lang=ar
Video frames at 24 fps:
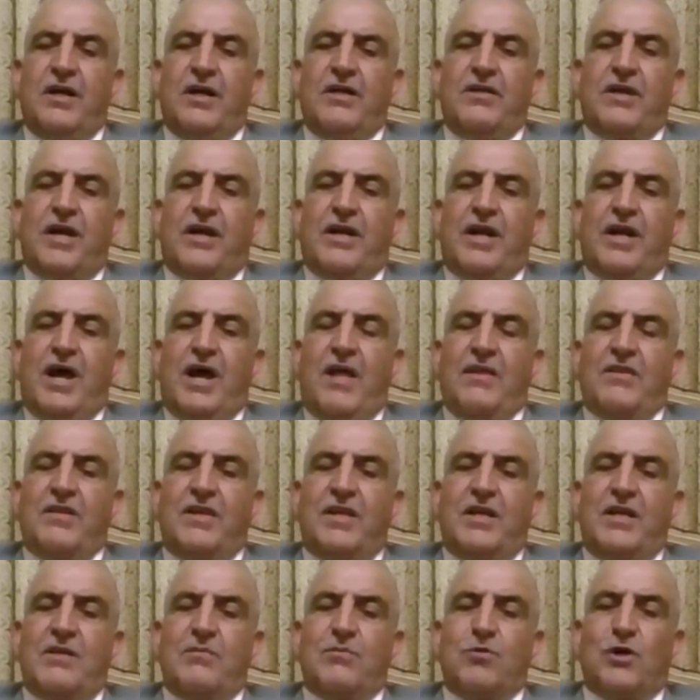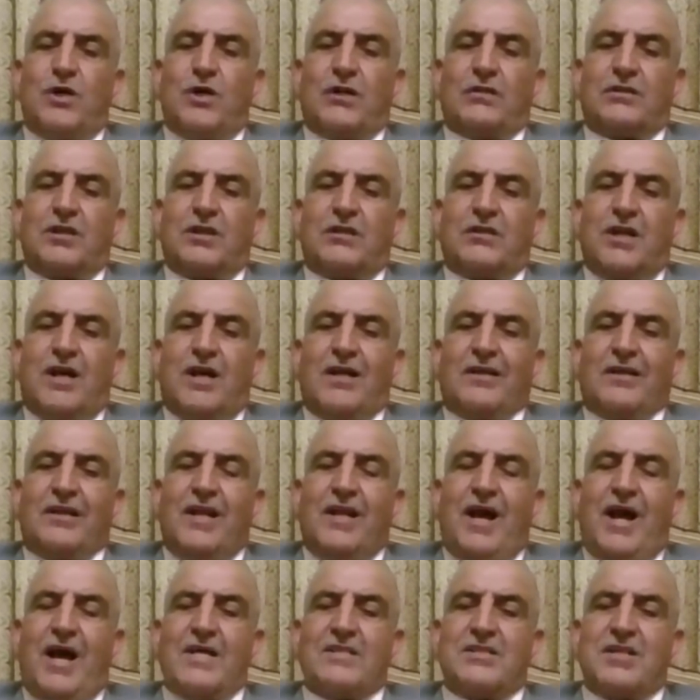اذا هذه مخططات
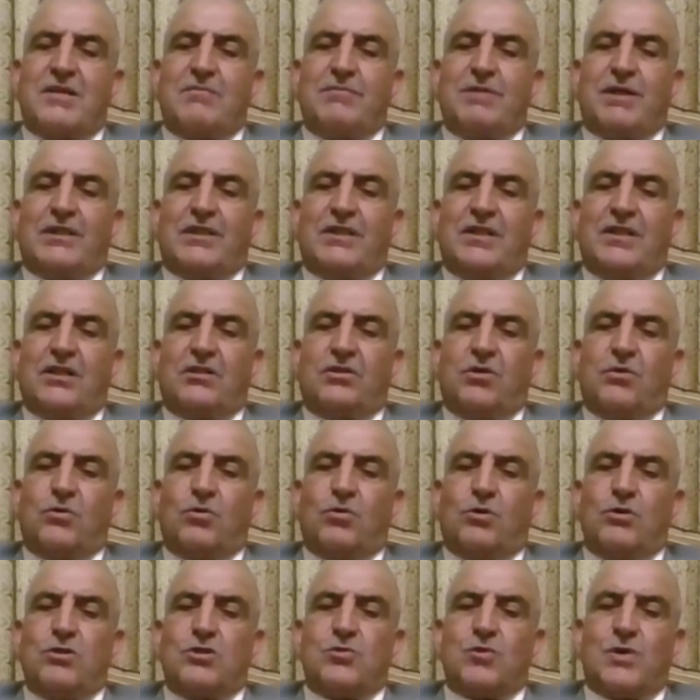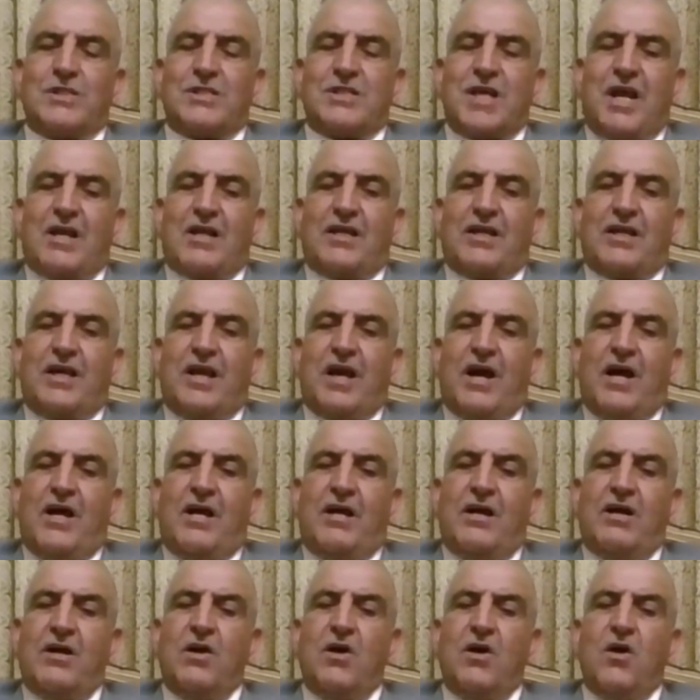لعزل مدينه القدس وسلخها
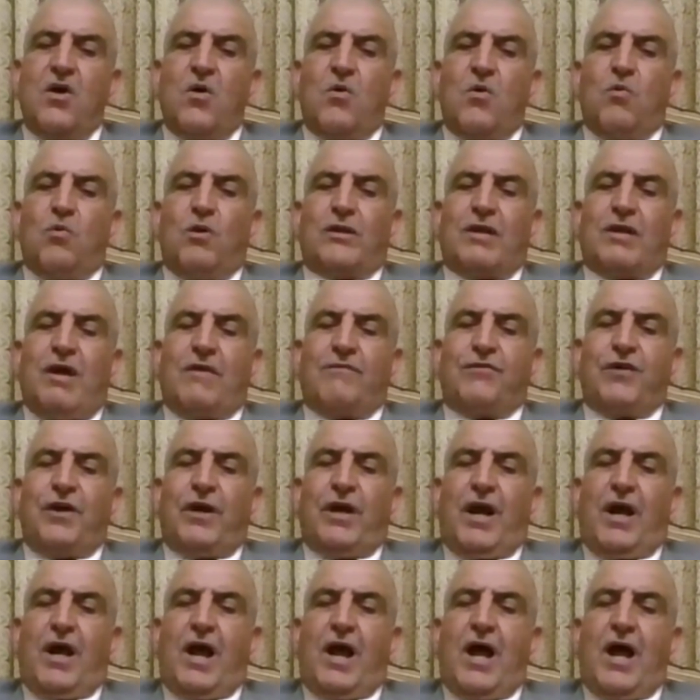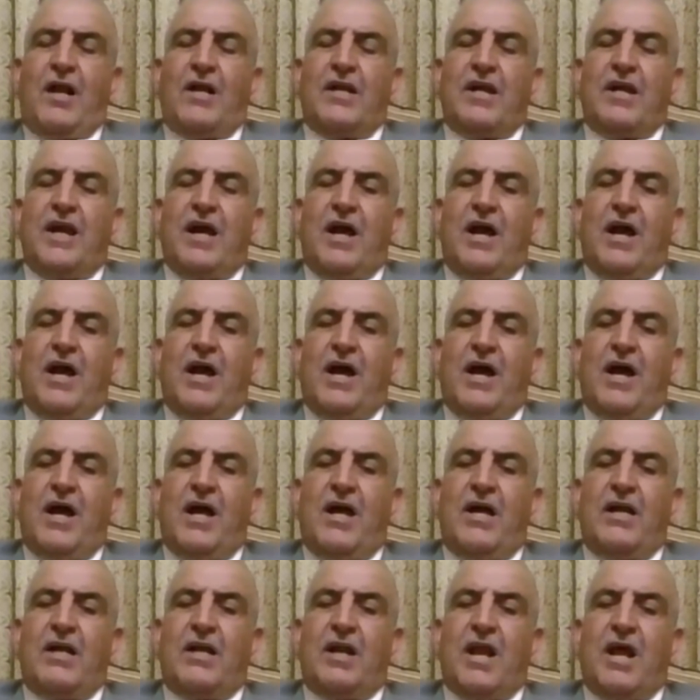ودفع اهلها
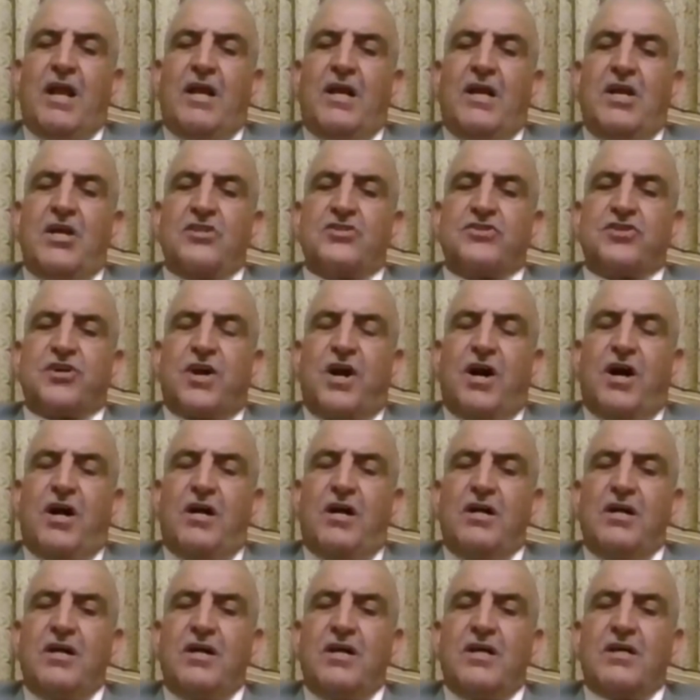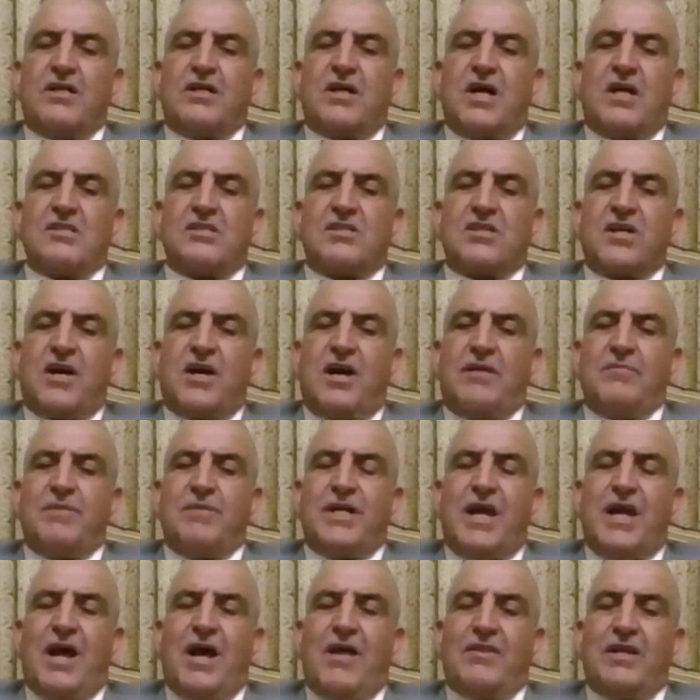الى الهجره كسرا
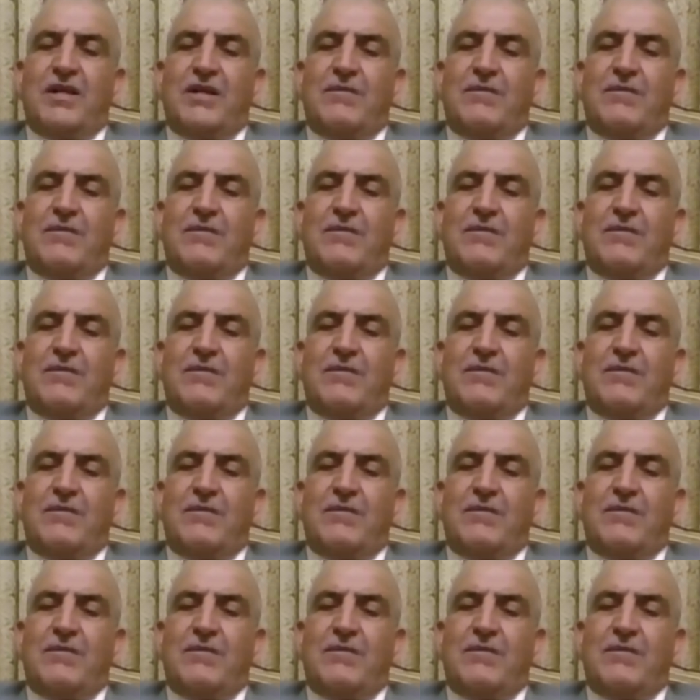من هذه